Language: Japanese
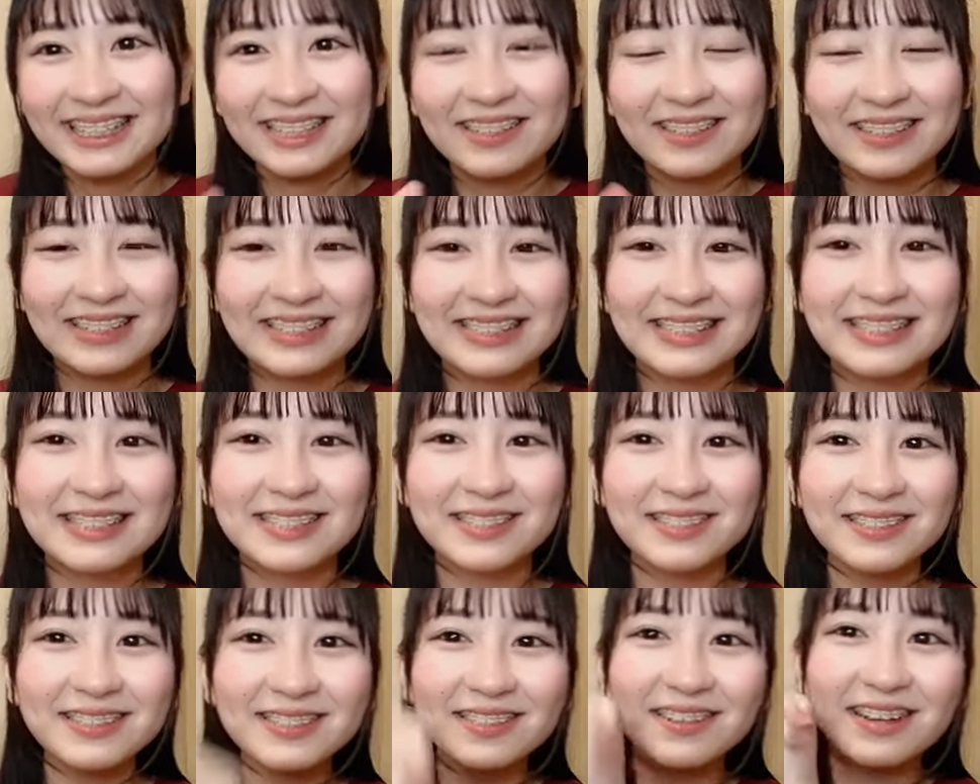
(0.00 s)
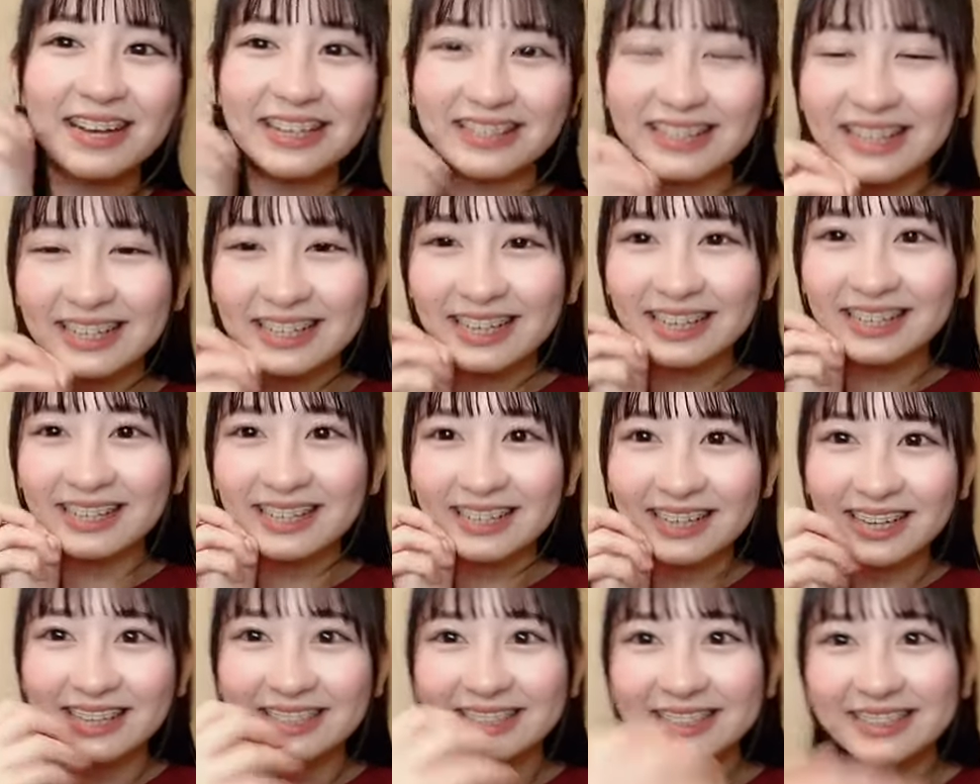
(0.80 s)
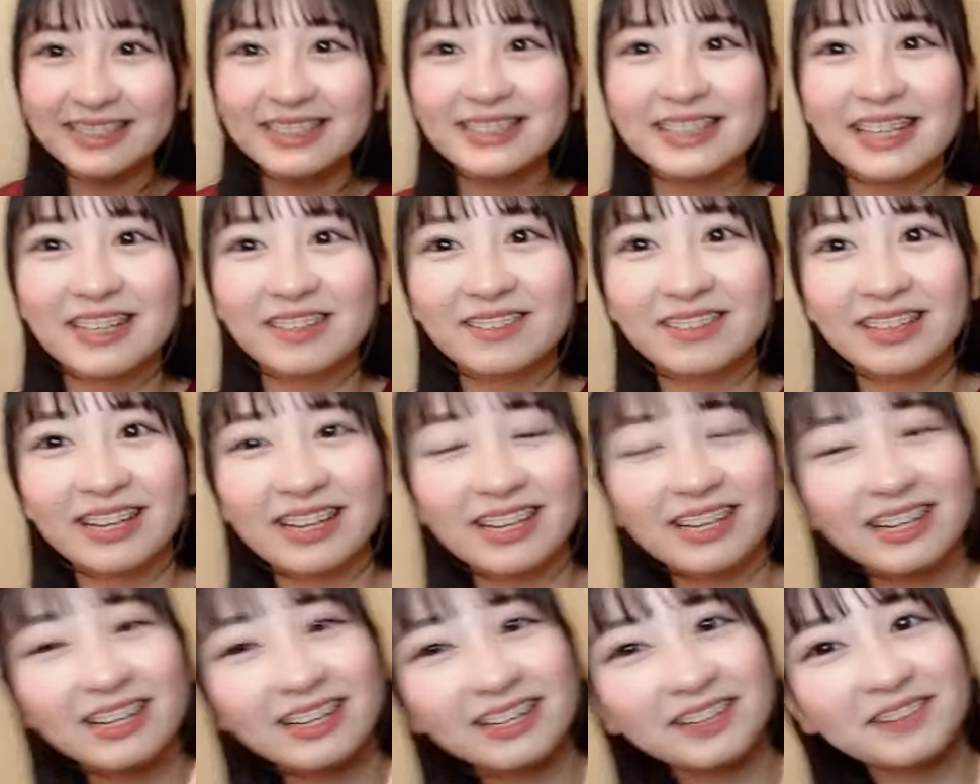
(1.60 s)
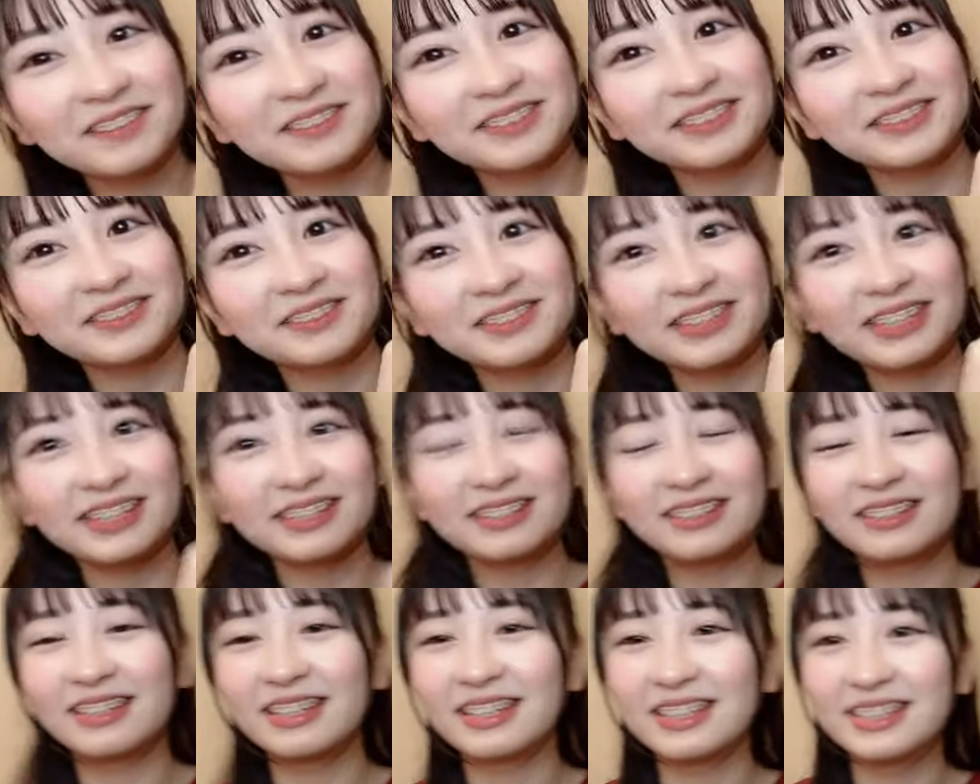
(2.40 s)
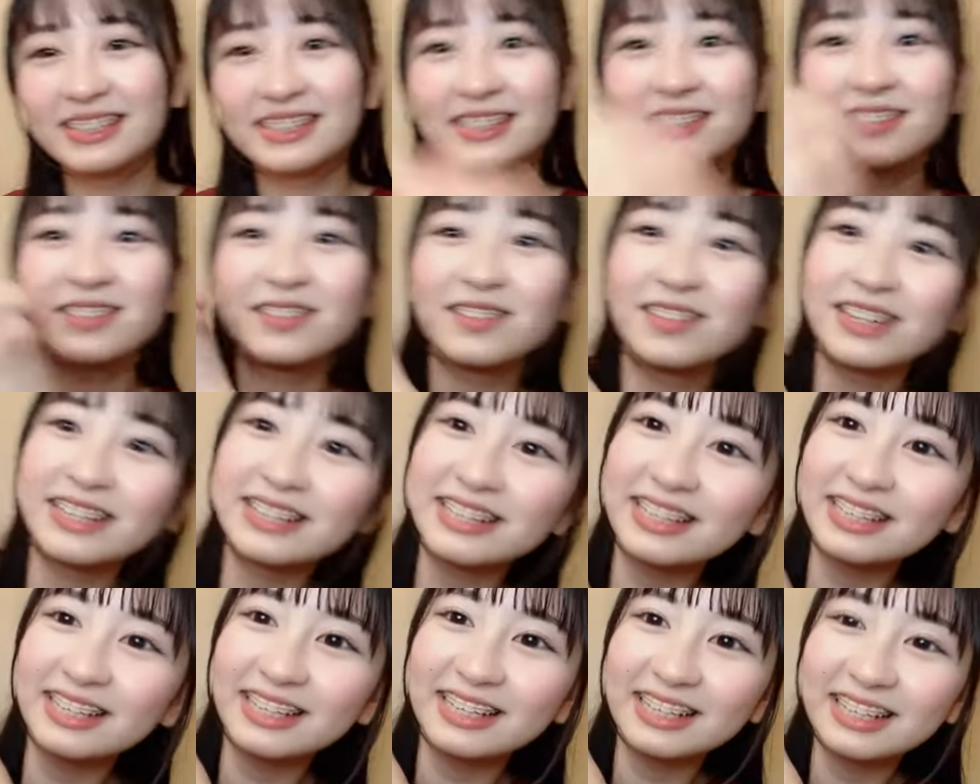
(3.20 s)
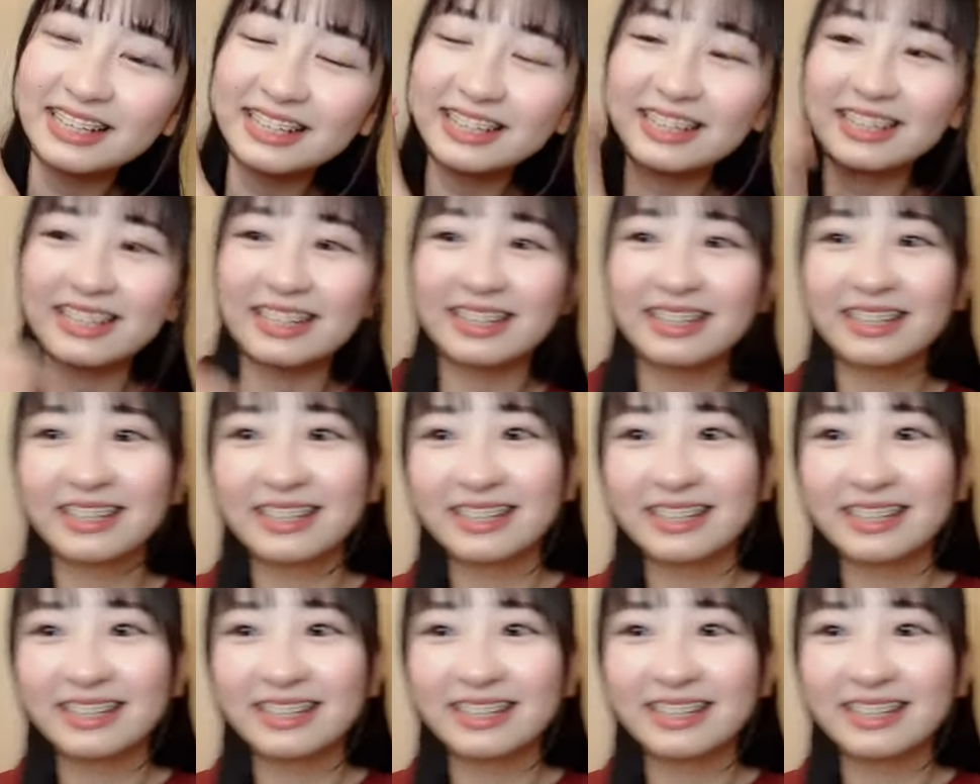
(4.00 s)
私釣るの下手ならしいんだよねよく言われるん釣るの下手なんだって